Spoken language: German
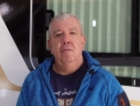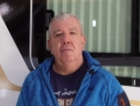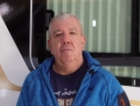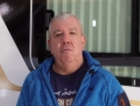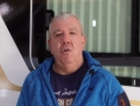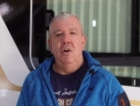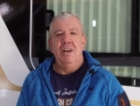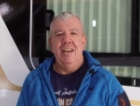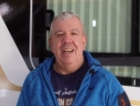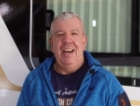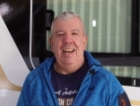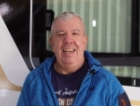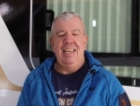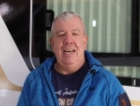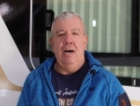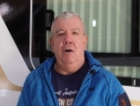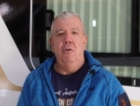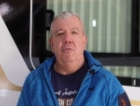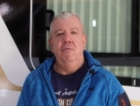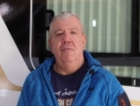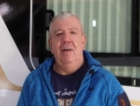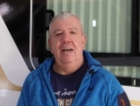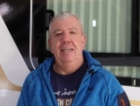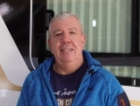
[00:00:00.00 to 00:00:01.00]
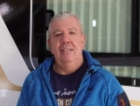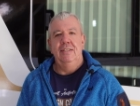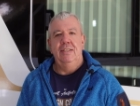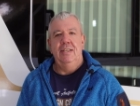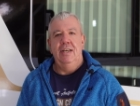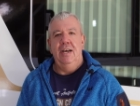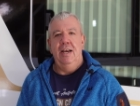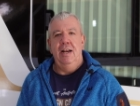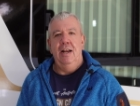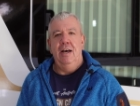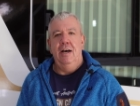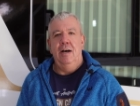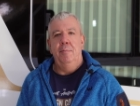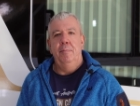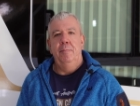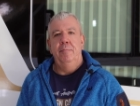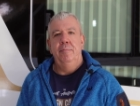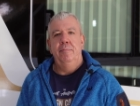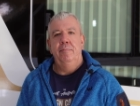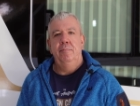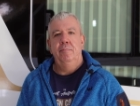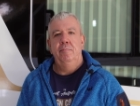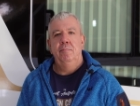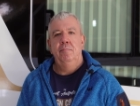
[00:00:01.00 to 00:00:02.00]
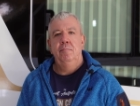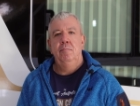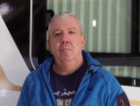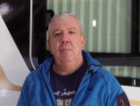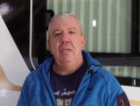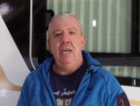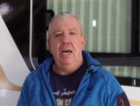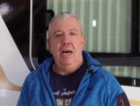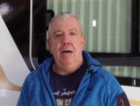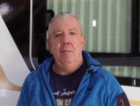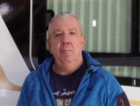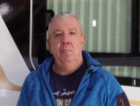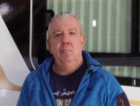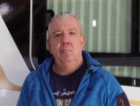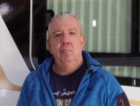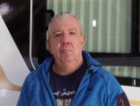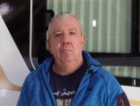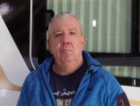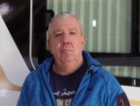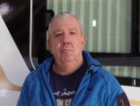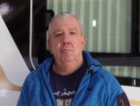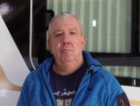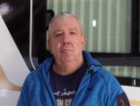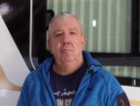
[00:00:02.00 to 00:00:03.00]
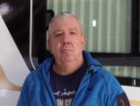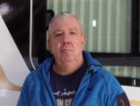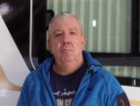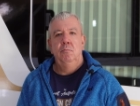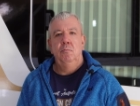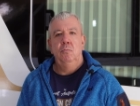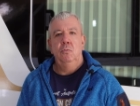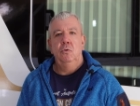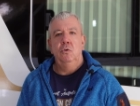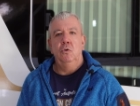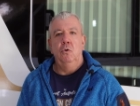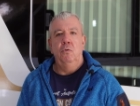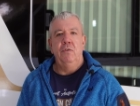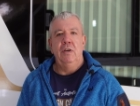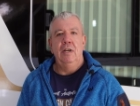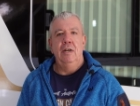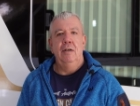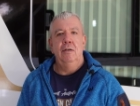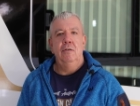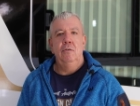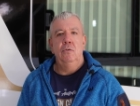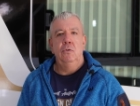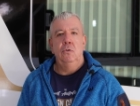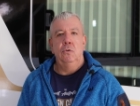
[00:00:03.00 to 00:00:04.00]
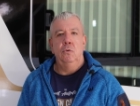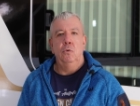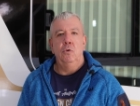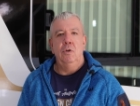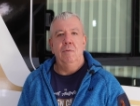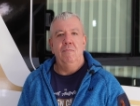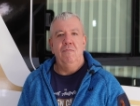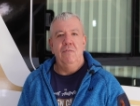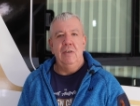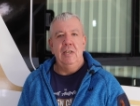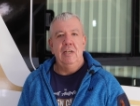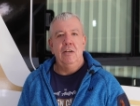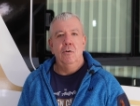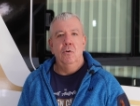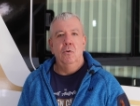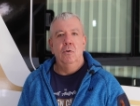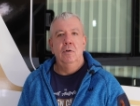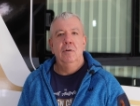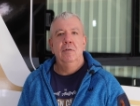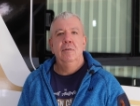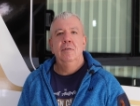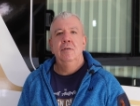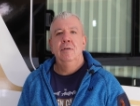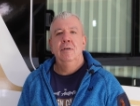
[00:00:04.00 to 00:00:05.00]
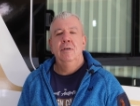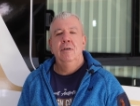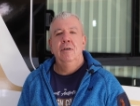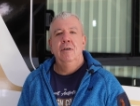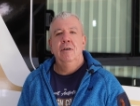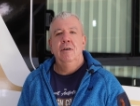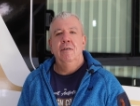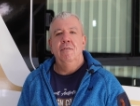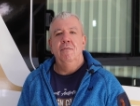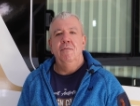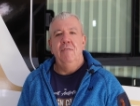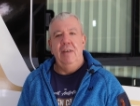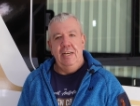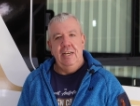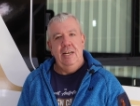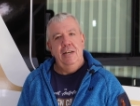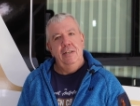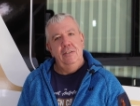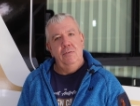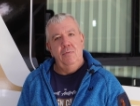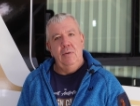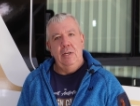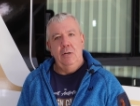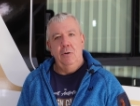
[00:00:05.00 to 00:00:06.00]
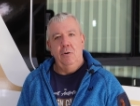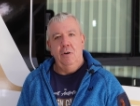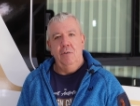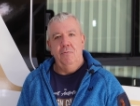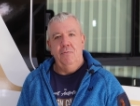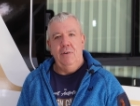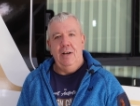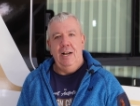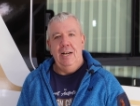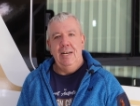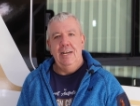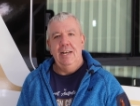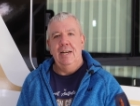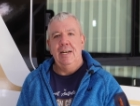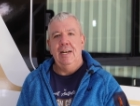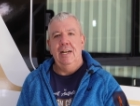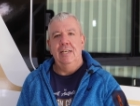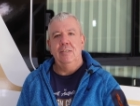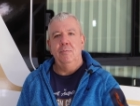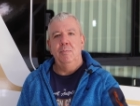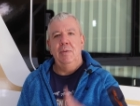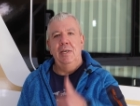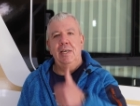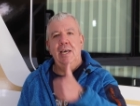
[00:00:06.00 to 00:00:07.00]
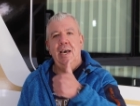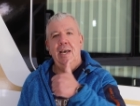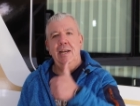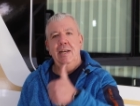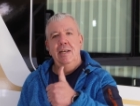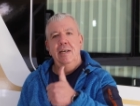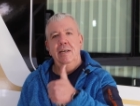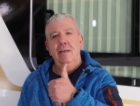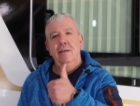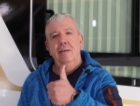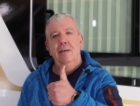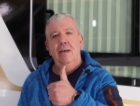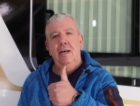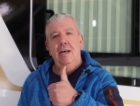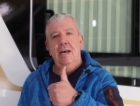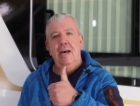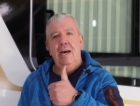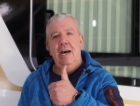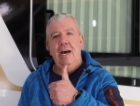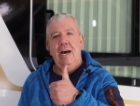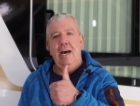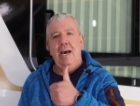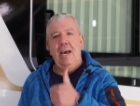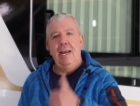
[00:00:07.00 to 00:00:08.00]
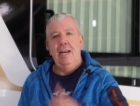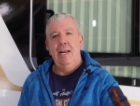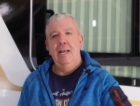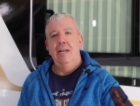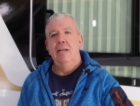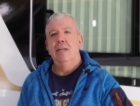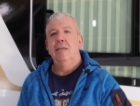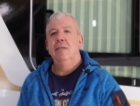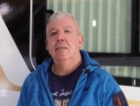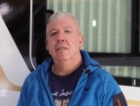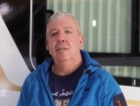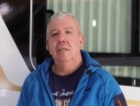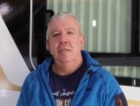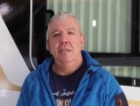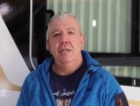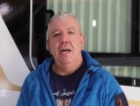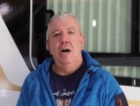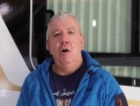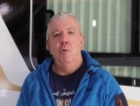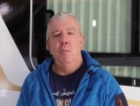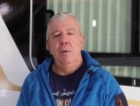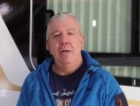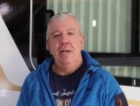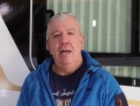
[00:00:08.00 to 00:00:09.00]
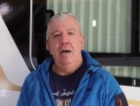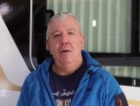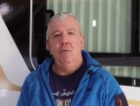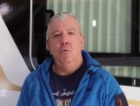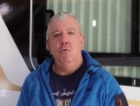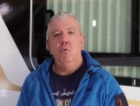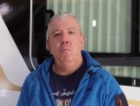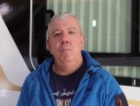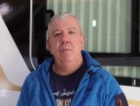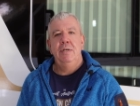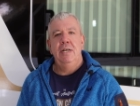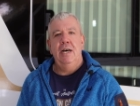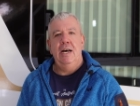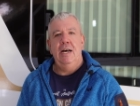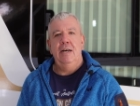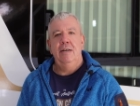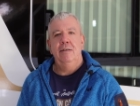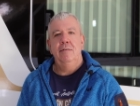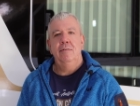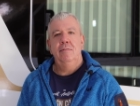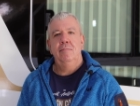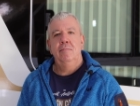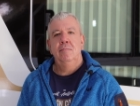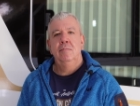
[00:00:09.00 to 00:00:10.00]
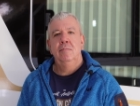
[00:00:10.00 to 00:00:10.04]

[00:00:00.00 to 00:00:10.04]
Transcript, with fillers: wollten eigentlich auch ein weißes Teil haben. Ja, so viel zu dem Video. Wenn dir das Video gefallen hat, lass mir gerne einen Daumen nach oben da.